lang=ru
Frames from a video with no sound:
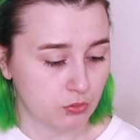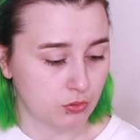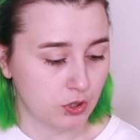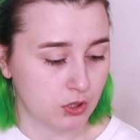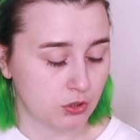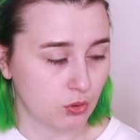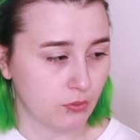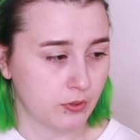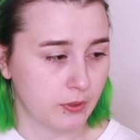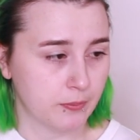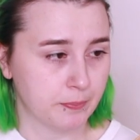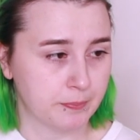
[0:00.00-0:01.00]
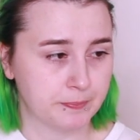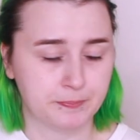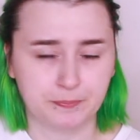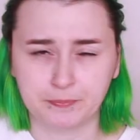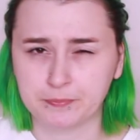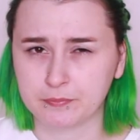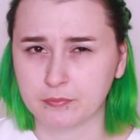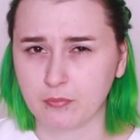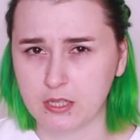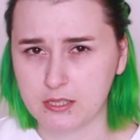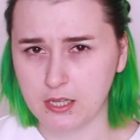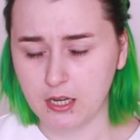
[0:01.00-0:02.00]
У них новая
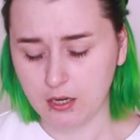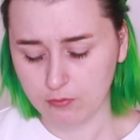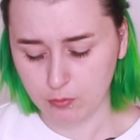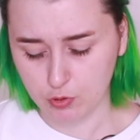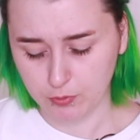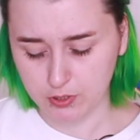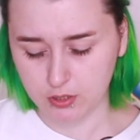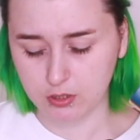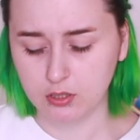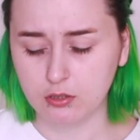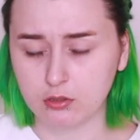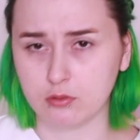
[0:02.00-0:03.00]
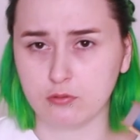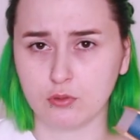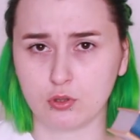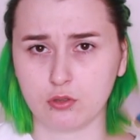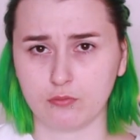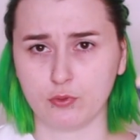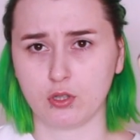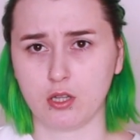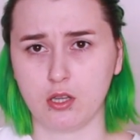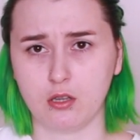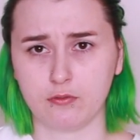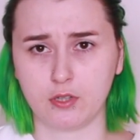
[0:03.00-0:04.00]
серия, в общем, этих книг, вот, вот
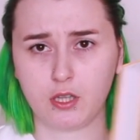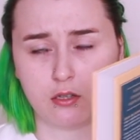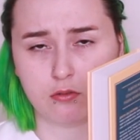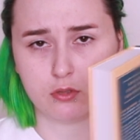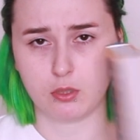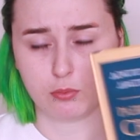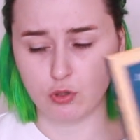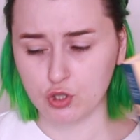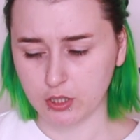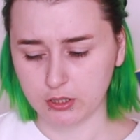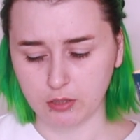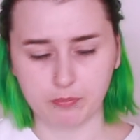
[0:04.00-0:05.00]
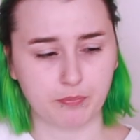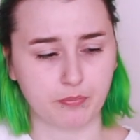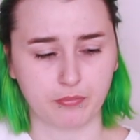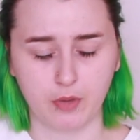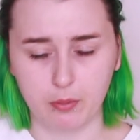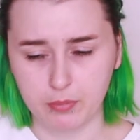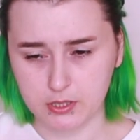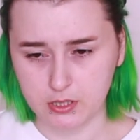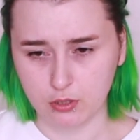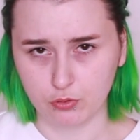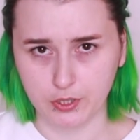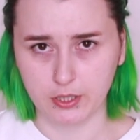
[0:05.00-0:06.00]
они в таких вот обложках, там
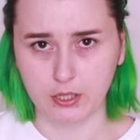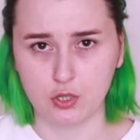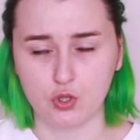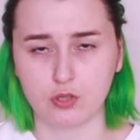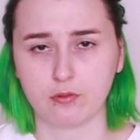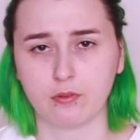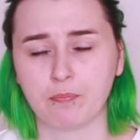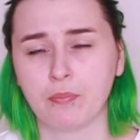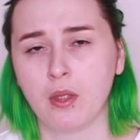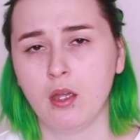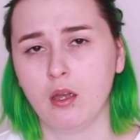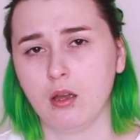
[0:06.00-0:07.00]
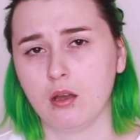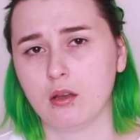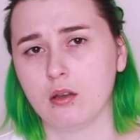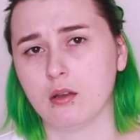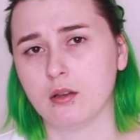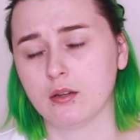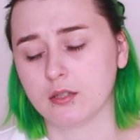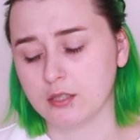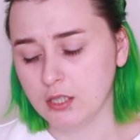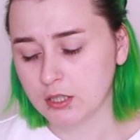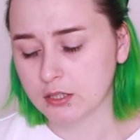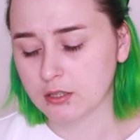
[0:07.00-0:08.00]
определенное количество а,
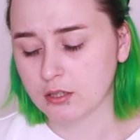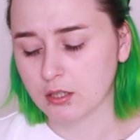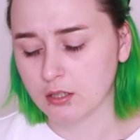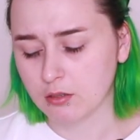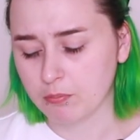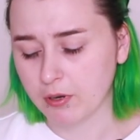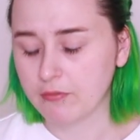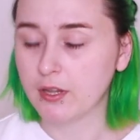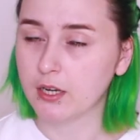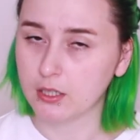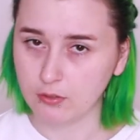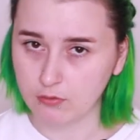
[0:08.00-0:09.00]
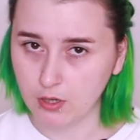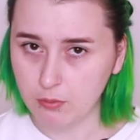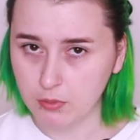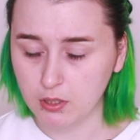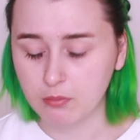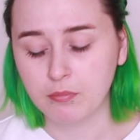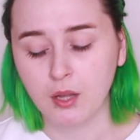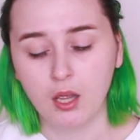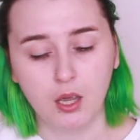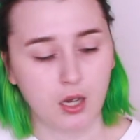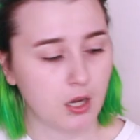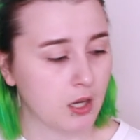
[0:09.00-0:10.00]
книг, это проверенные временем.
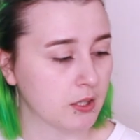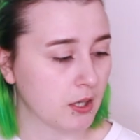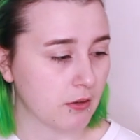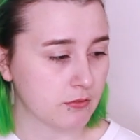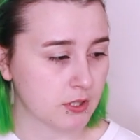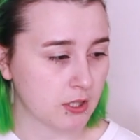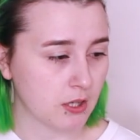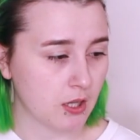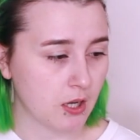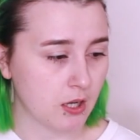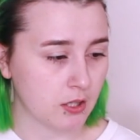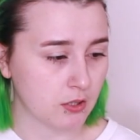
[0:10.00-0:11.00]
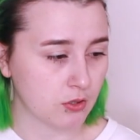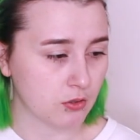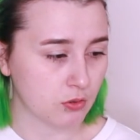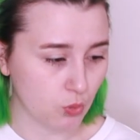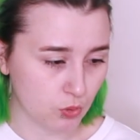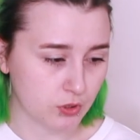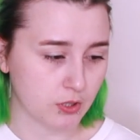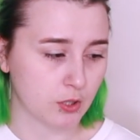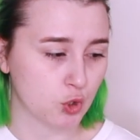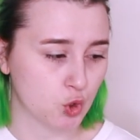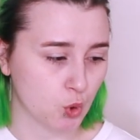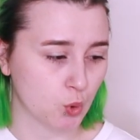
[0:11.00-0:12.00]
А, я взяла
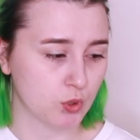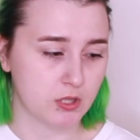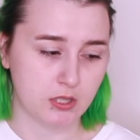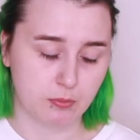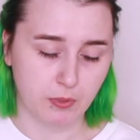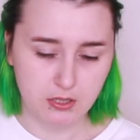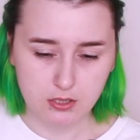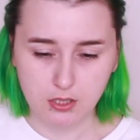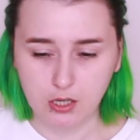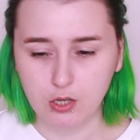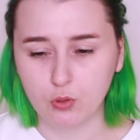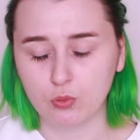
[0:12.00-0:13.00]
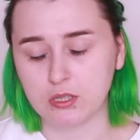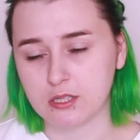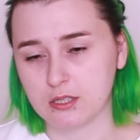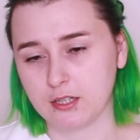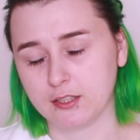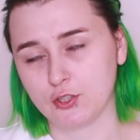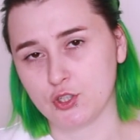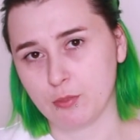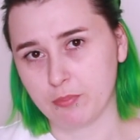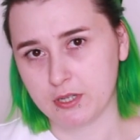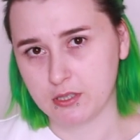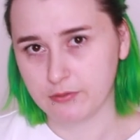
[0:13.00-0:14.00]
доктора Джо Диспенза, он достаточно
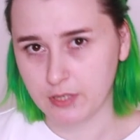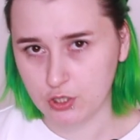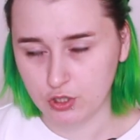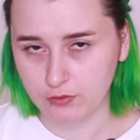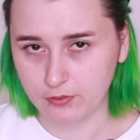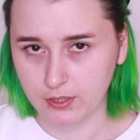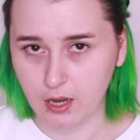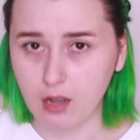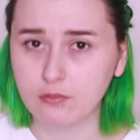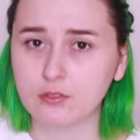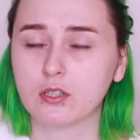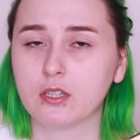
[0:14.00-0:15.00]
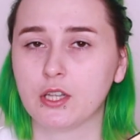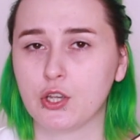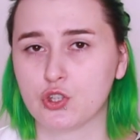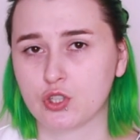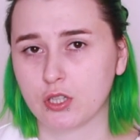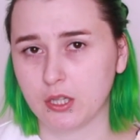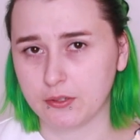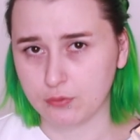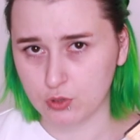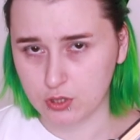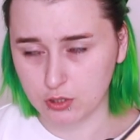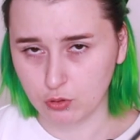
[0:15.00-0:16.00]
противоречивый автор, я читала
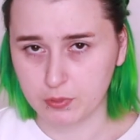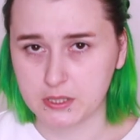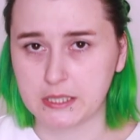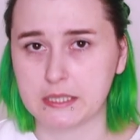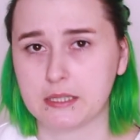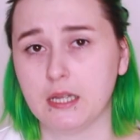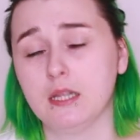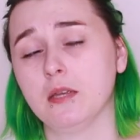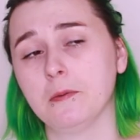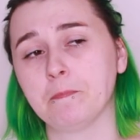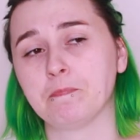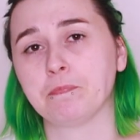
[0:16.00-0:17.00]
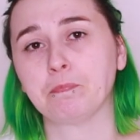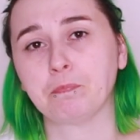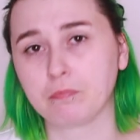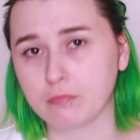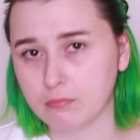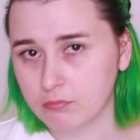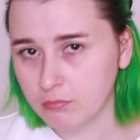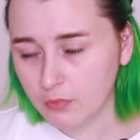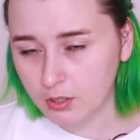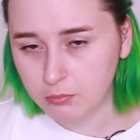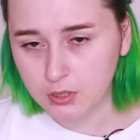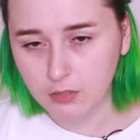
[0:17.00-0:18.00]
его «Силу подсознания»,
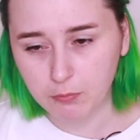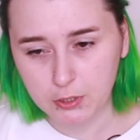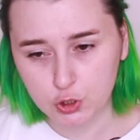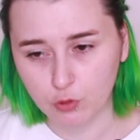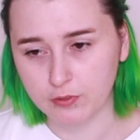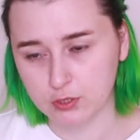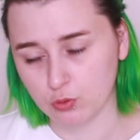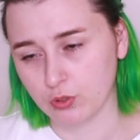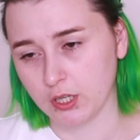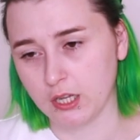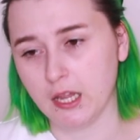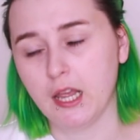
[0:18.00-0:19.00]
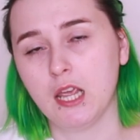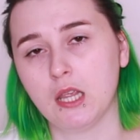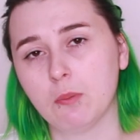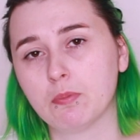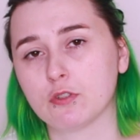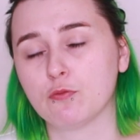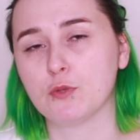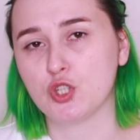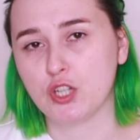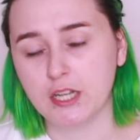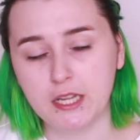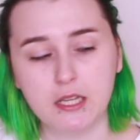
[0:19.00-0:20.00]
была в большом восторге и под
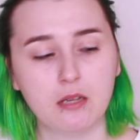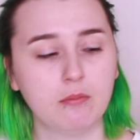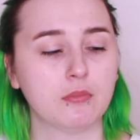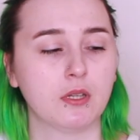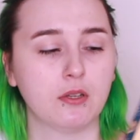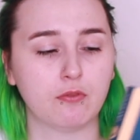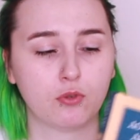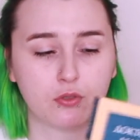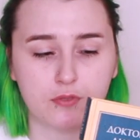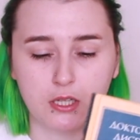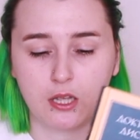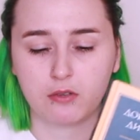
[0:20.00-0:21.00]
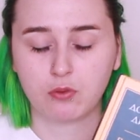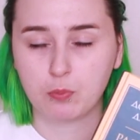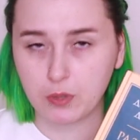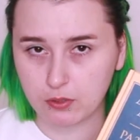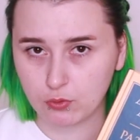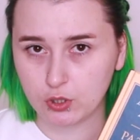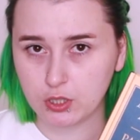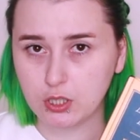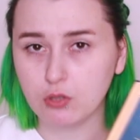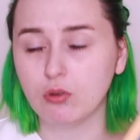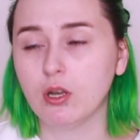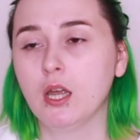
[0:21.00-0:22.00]
впечатлением, и вот взяла его первую
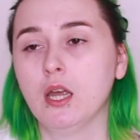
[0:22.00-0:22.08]
книгу.